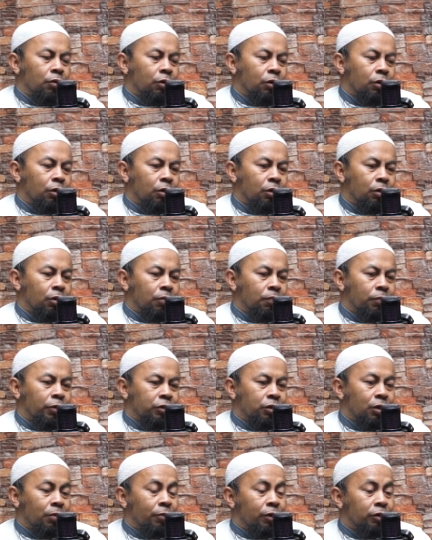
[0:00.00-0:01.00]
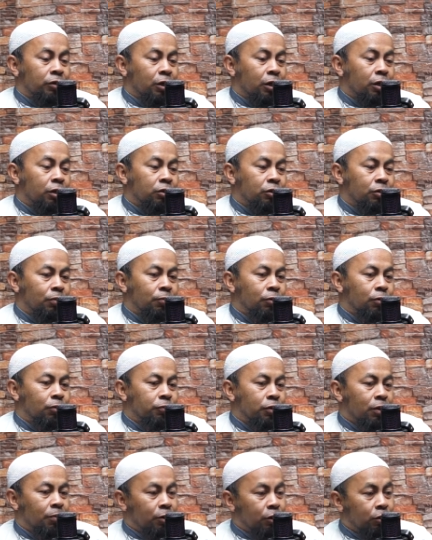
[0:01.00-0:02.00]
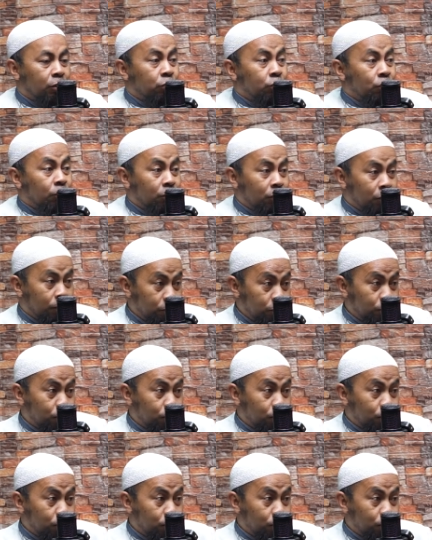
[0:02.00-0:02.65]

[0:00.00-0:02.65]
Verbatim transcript: eh, masa-masa uh, sebelum zaman Rasulullah